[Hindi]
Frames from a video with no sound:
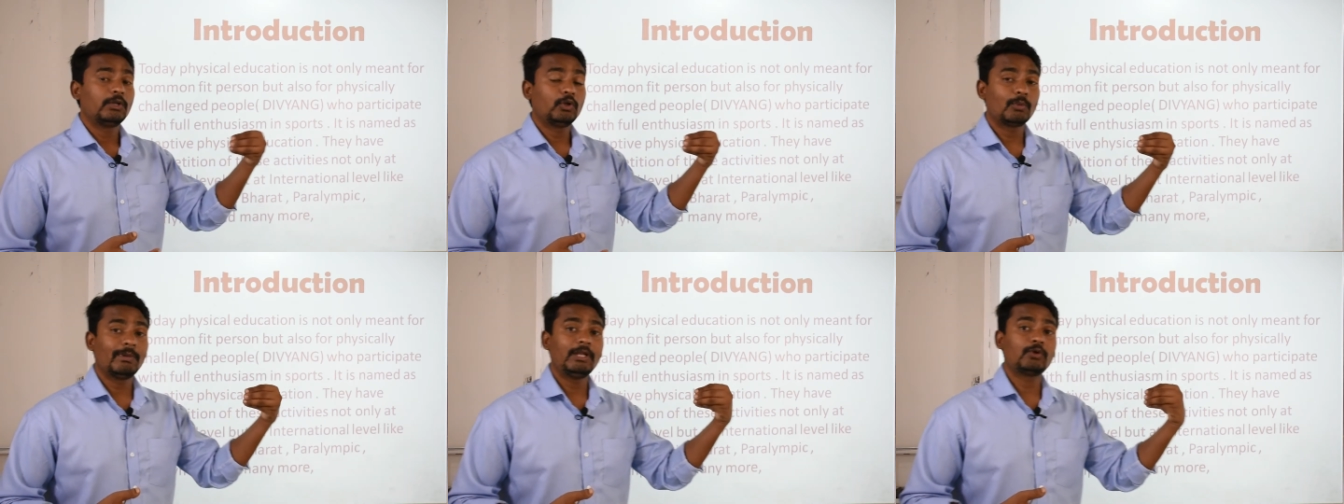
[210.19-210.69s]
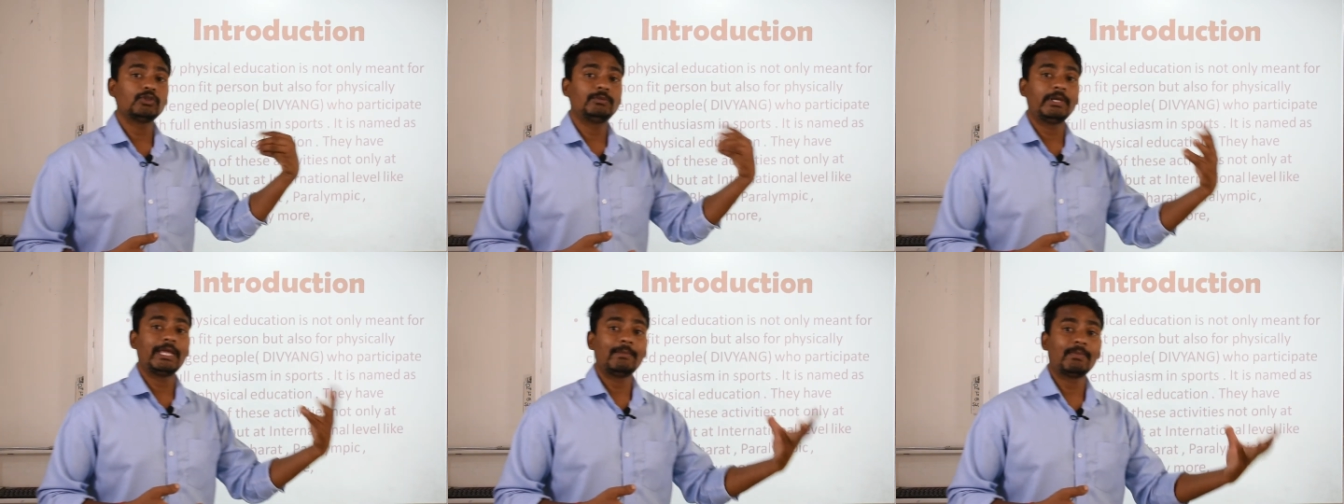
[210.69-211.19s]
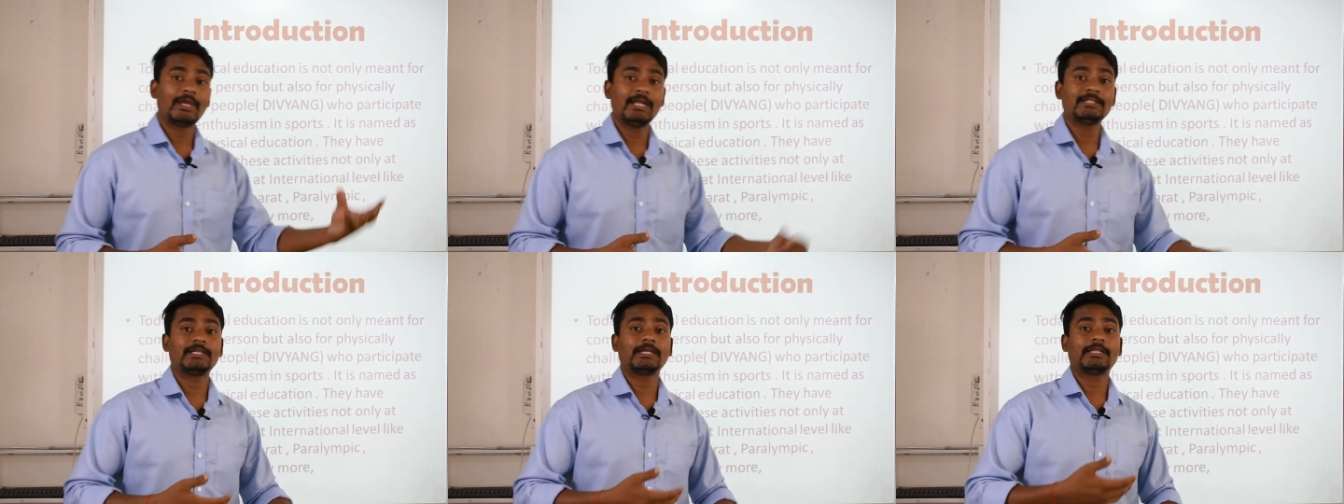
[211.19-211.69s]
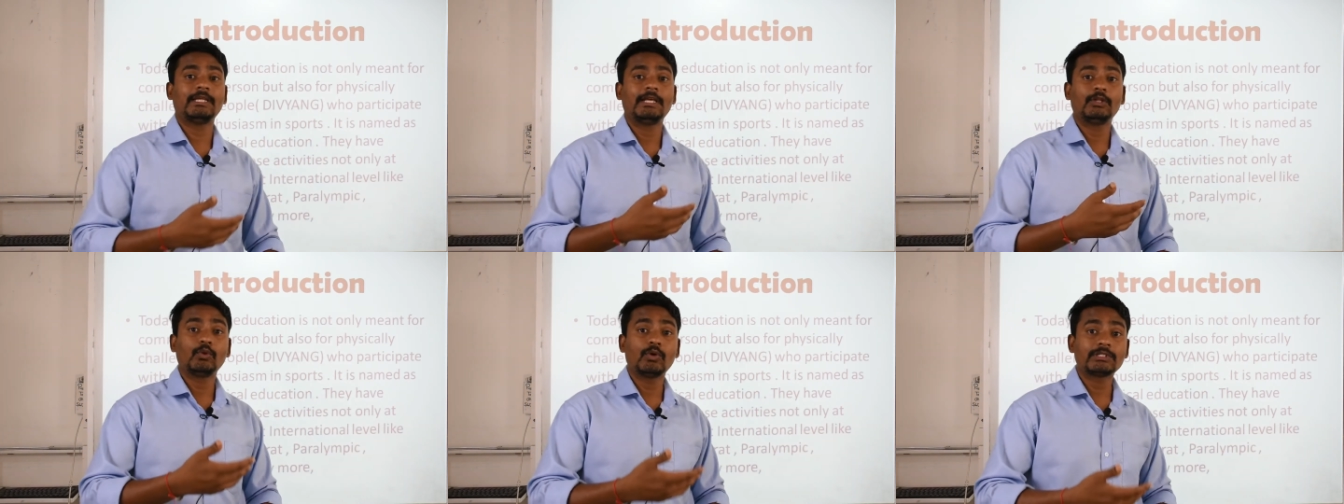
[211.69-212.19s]
नॉर्मली कुछ भी गेम खेल सकते
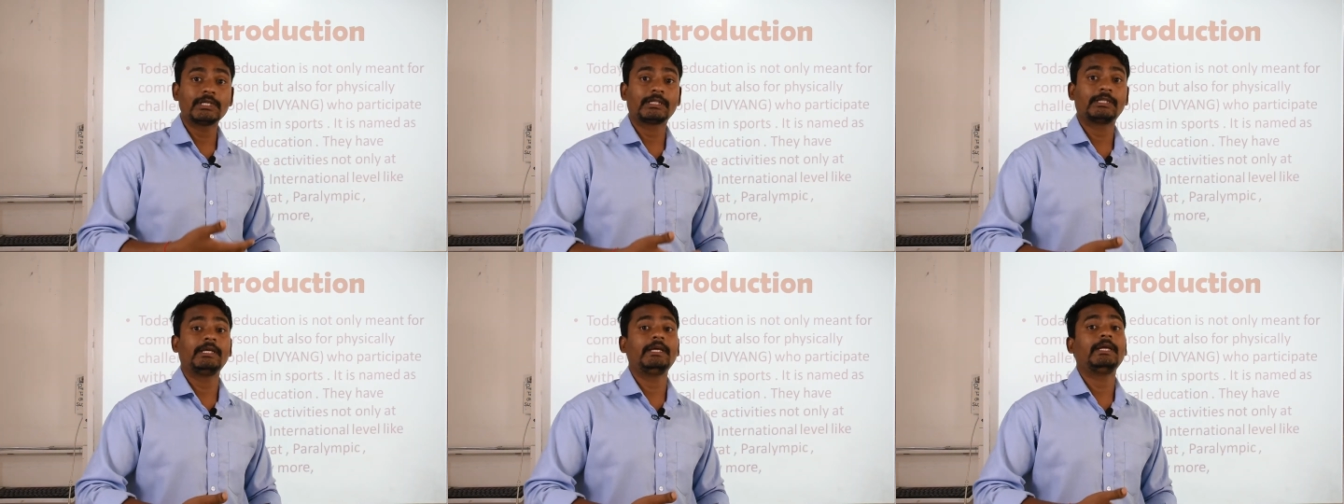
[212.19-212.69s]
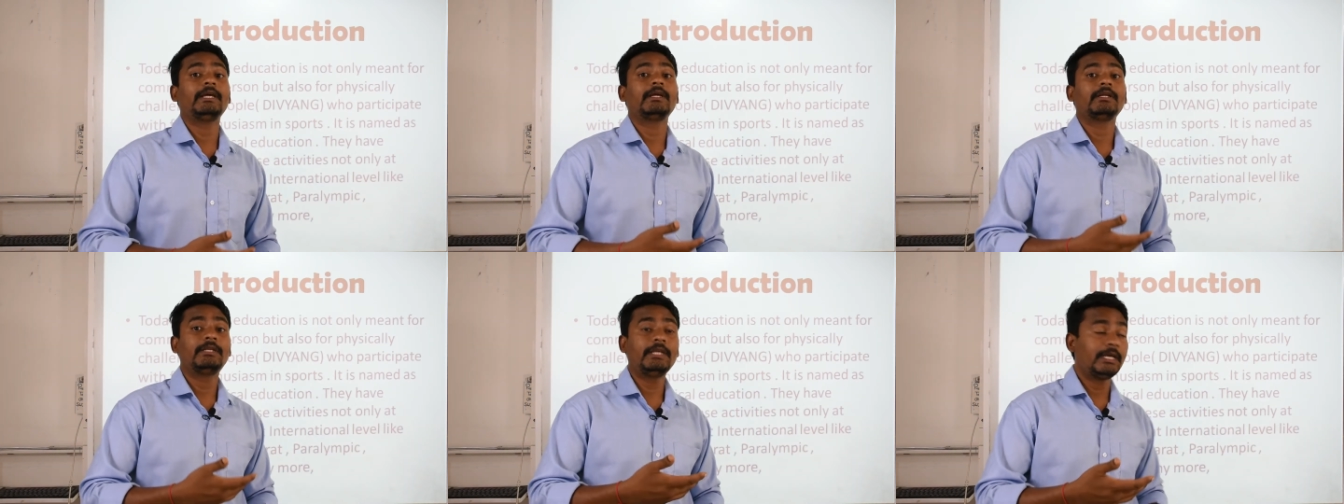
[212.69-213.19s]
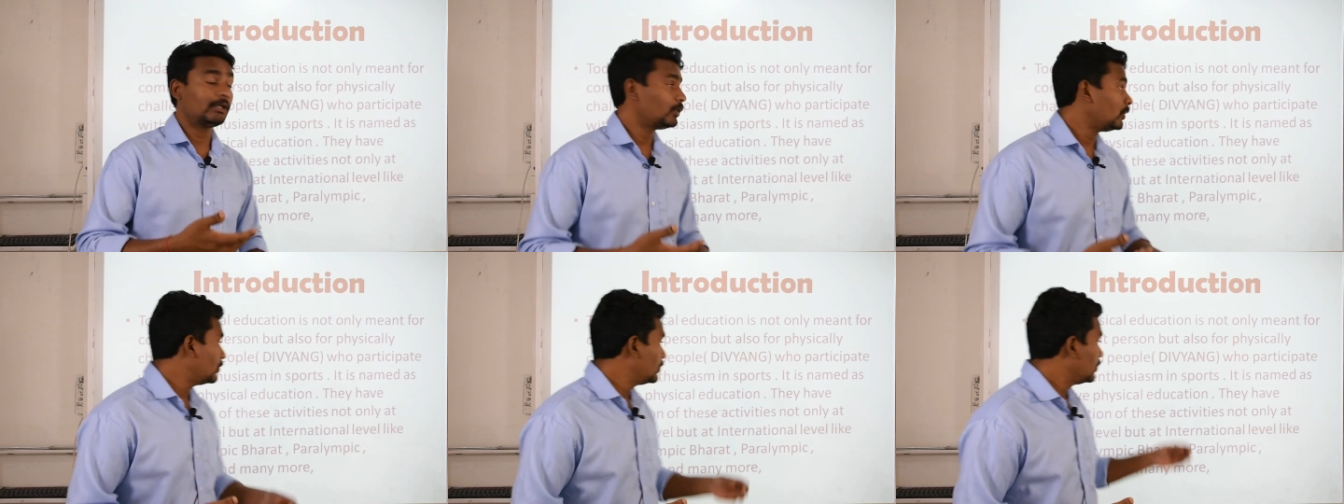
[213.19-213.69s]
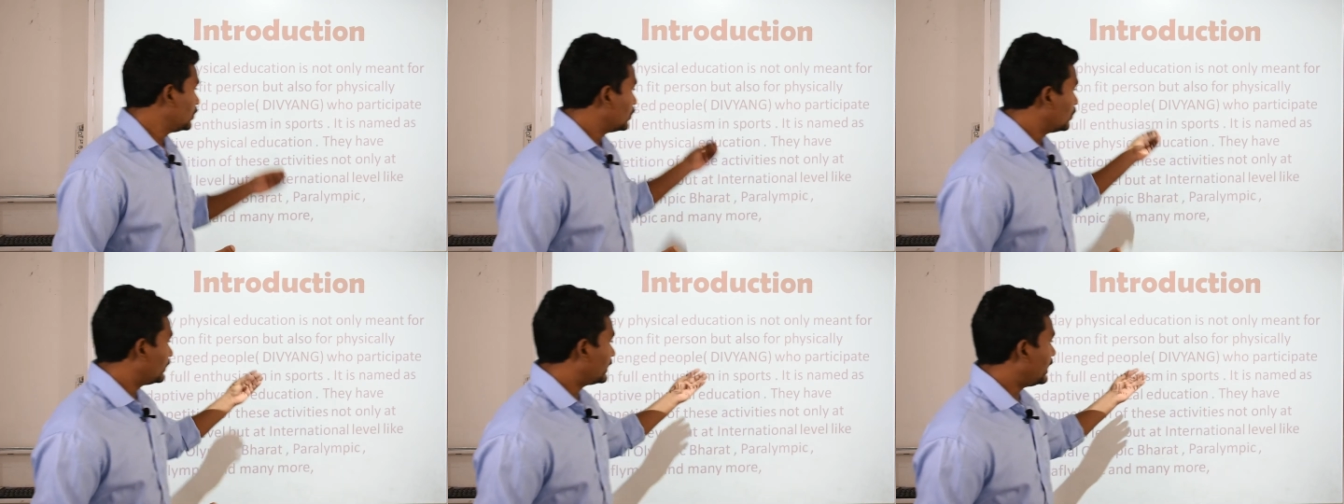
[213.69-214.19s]
हैं दौड़ सकते हैं ठीक है तो
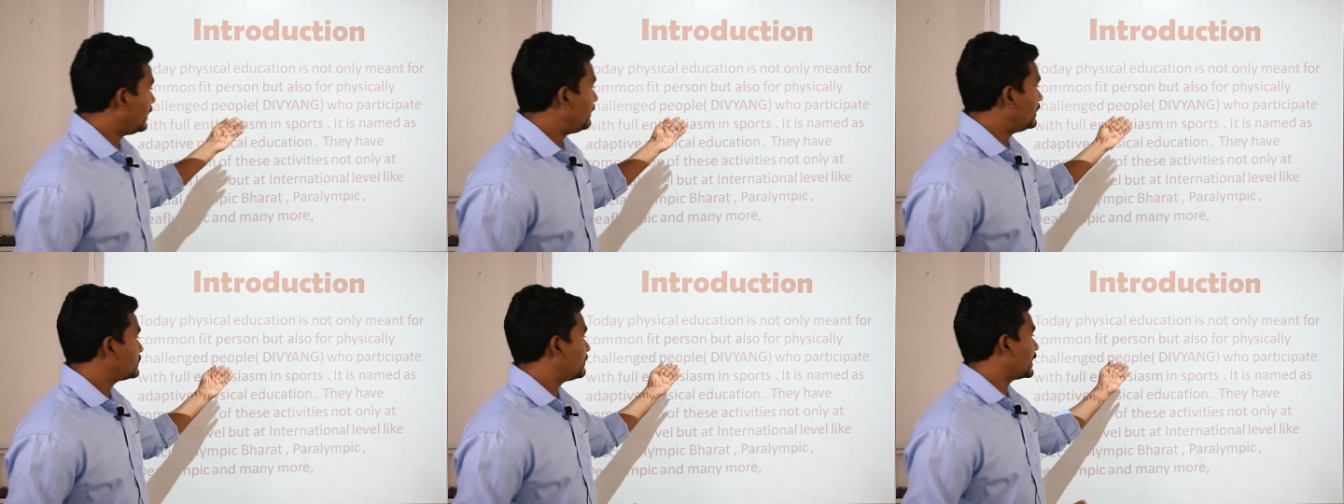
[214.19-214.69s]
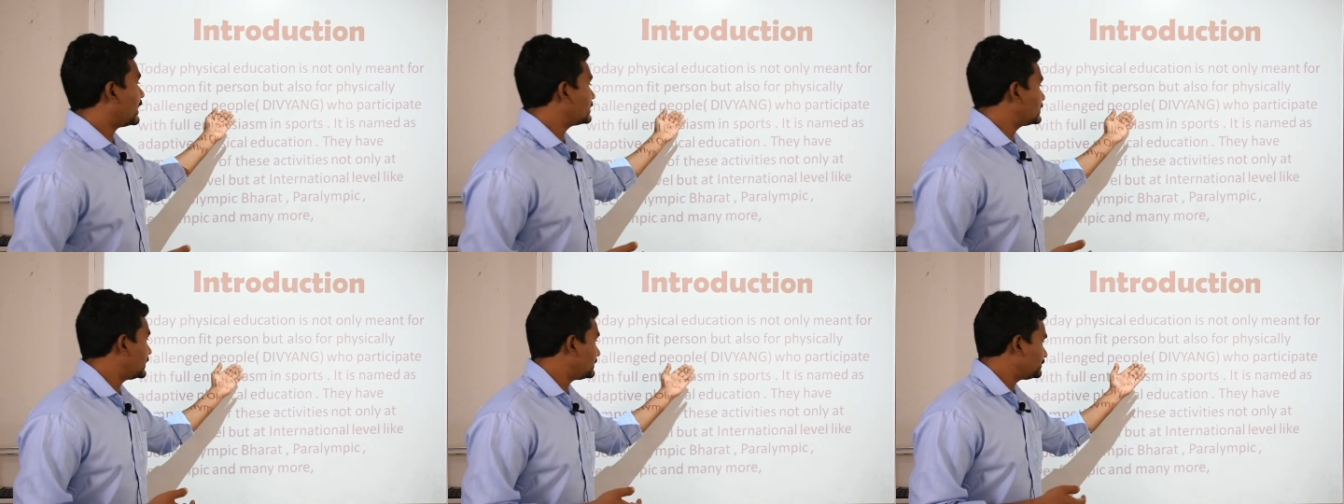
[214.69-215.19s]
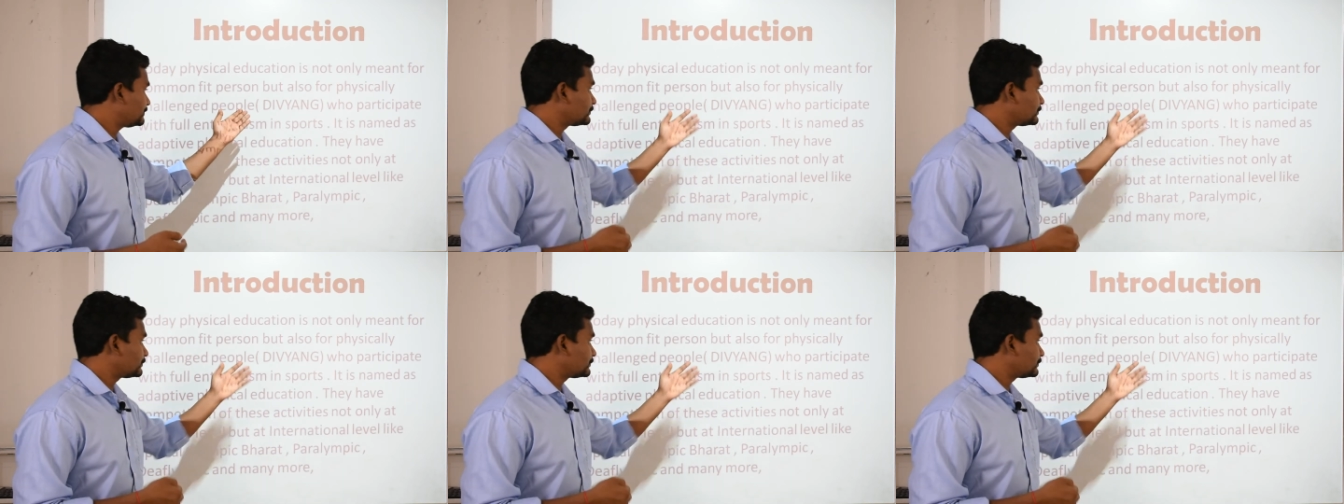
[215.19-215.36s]
उनके लिए भी इस प्रकार से